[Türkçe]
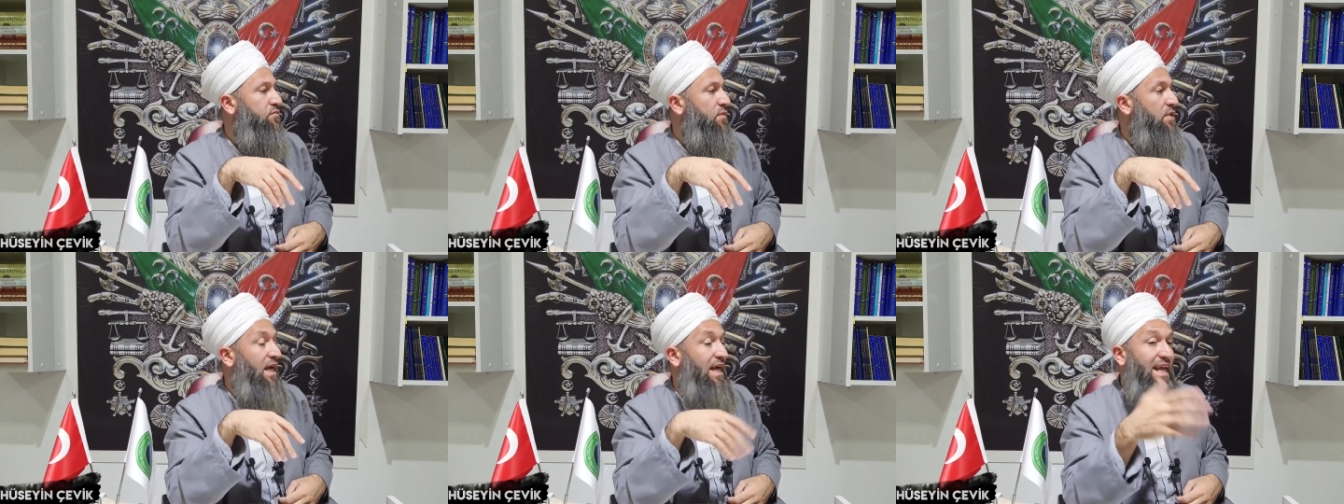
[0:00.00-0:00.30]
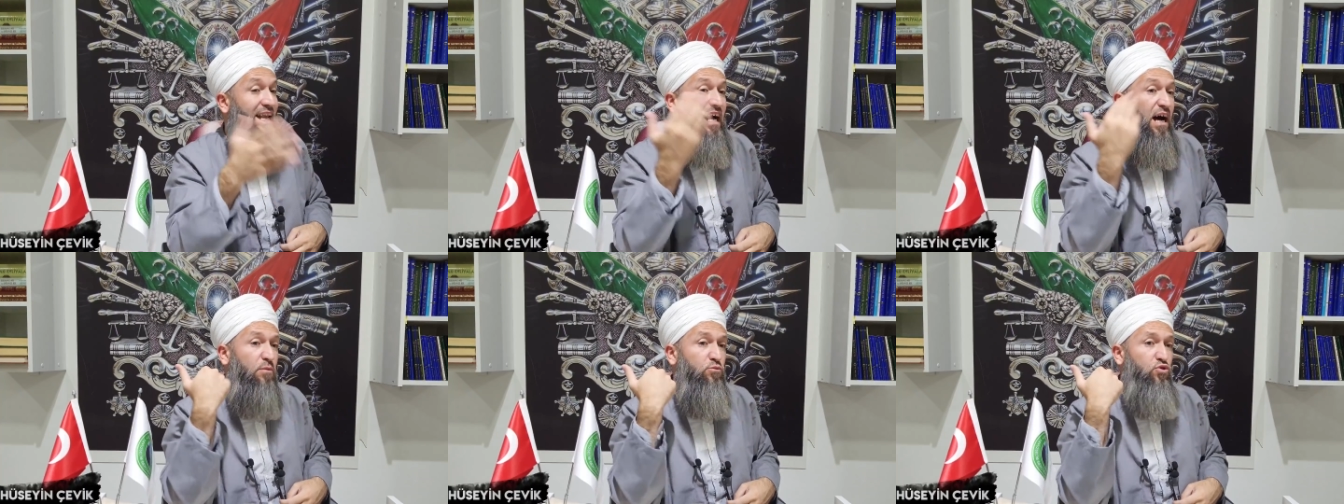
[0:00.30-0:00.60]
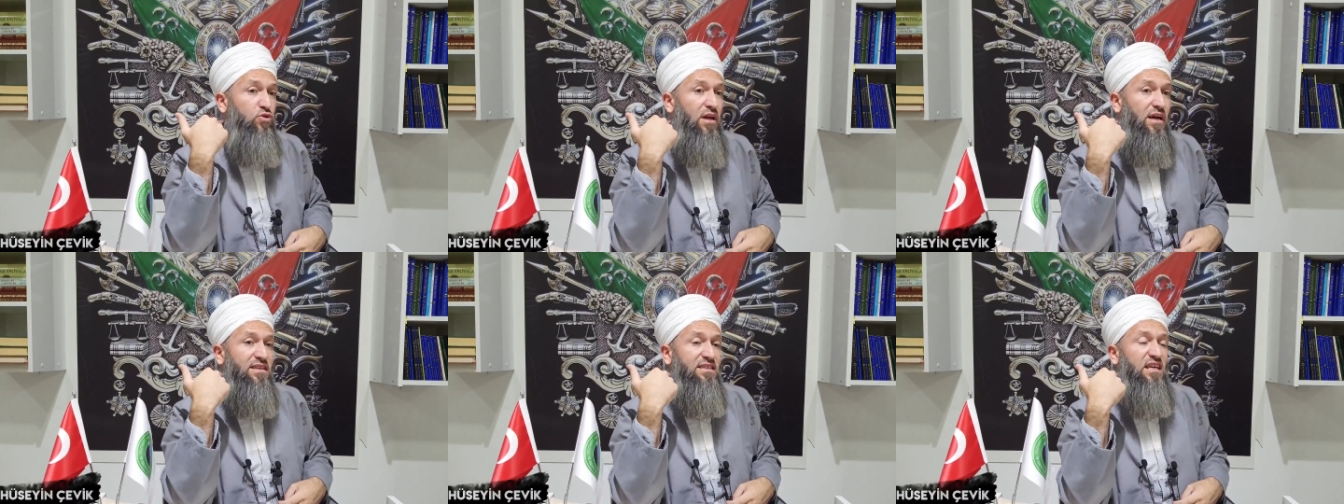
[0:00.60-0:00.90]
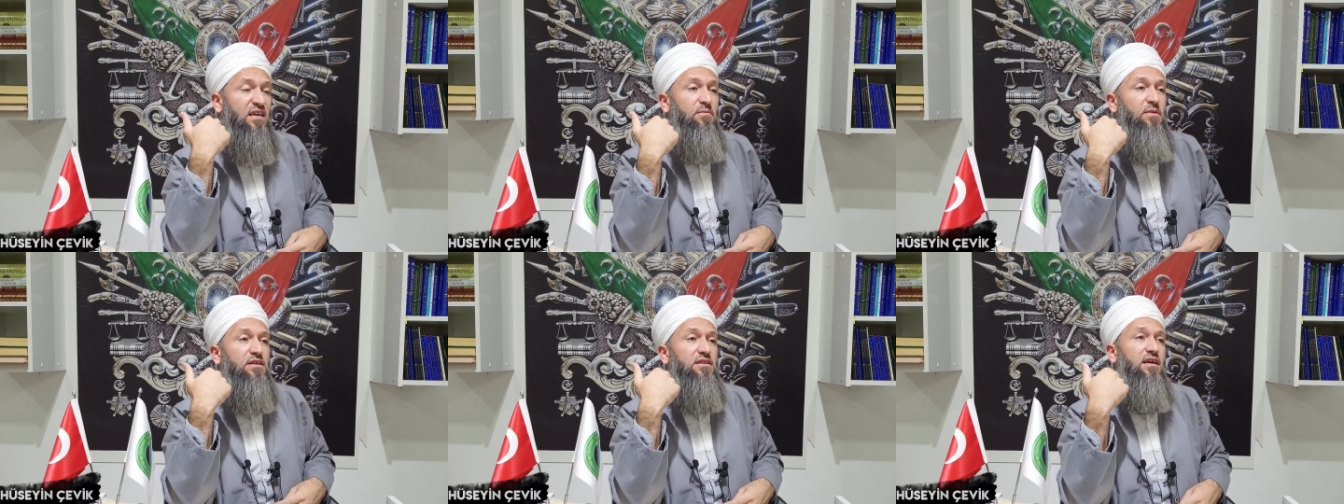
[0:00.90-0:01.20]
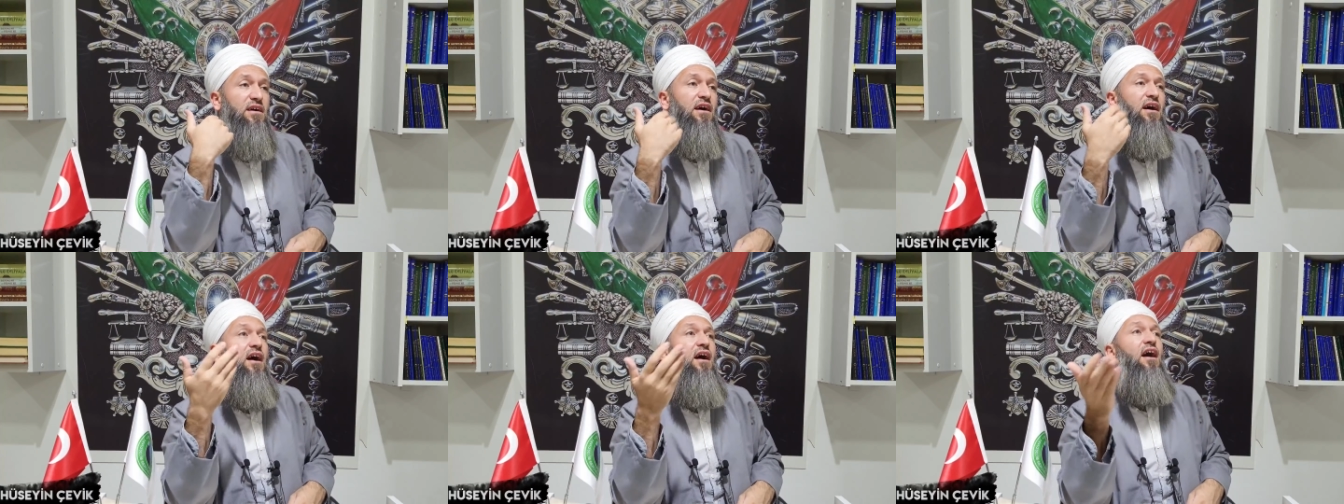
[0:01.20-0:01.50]
Elhamdülillah diyemeyen
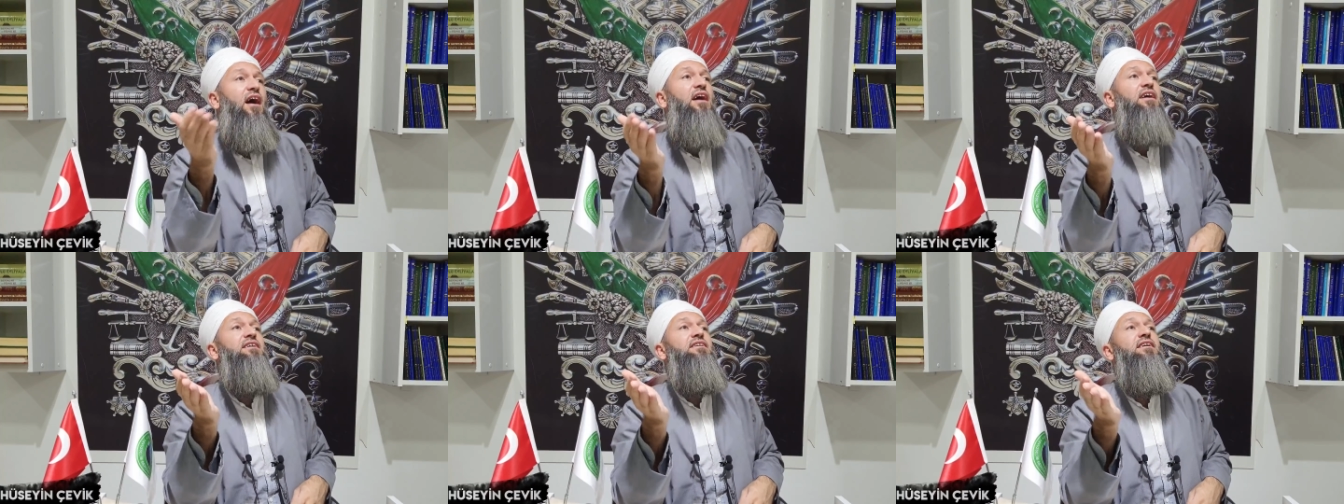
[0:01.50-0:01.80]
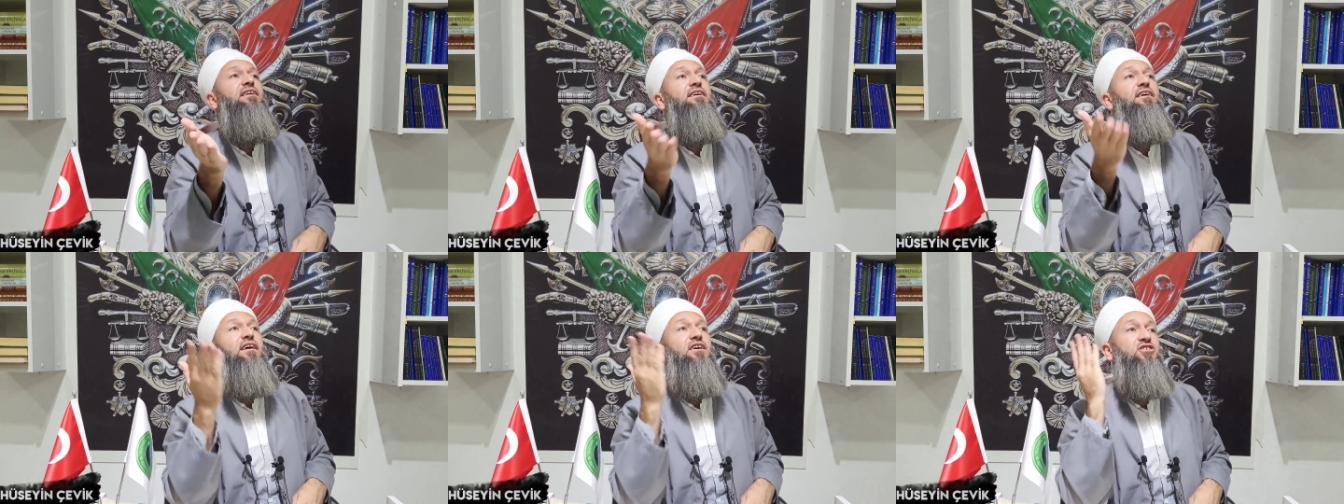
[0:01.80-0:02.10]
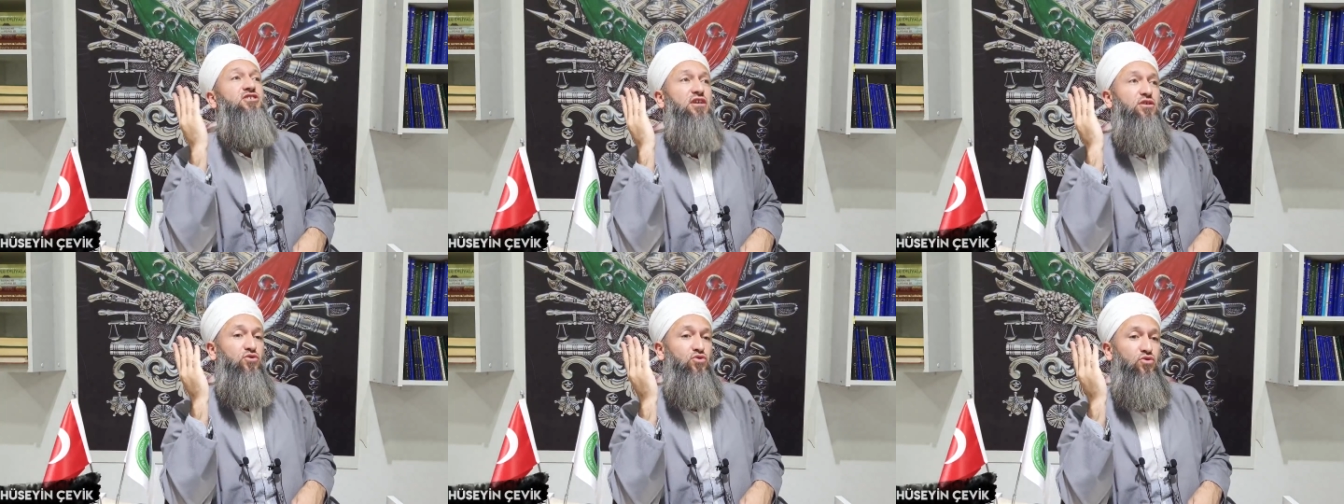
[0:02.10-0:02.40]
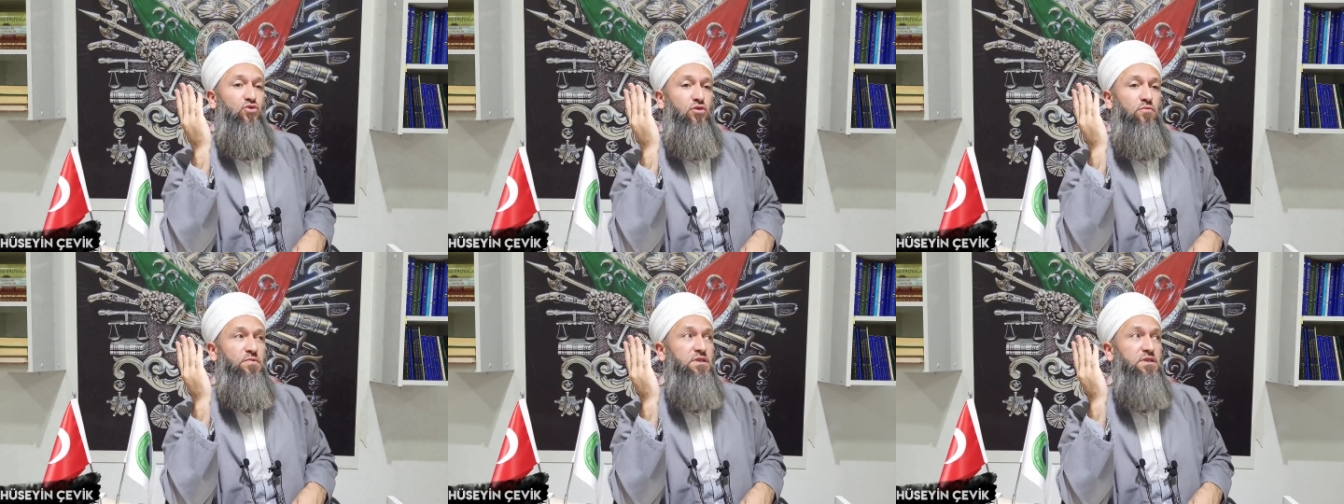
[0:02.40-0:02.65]
de hayırlı yaşa diyor.